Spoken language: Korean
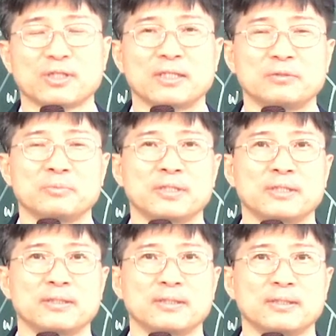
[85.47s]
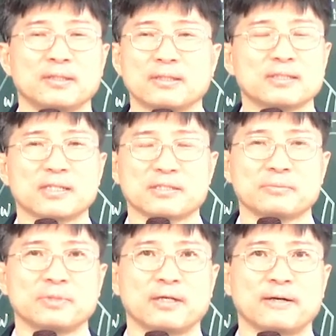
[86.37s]
하나님이. 그렇지
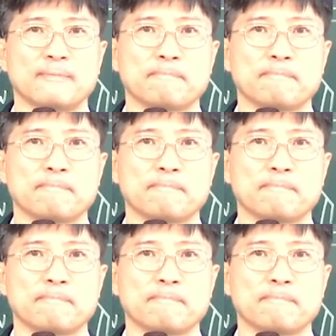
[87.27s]
않습니다.